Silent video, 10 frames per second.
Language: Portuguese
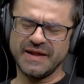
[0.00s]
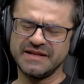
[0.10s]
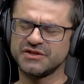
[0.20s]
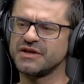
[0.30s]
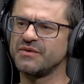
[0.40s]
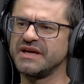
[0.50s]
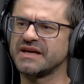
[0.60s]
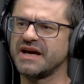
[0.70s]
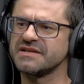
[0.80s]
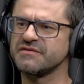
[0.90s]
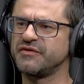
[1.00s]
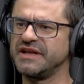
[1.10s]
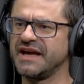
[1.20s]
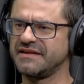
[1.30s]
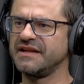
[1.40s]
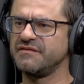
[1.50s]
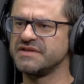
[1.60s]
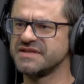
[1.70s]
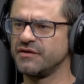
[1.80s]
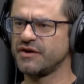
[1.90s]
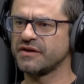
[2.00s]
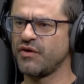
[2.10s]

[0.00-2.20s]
ele chegou em casa, foi ligar a televisão na hora do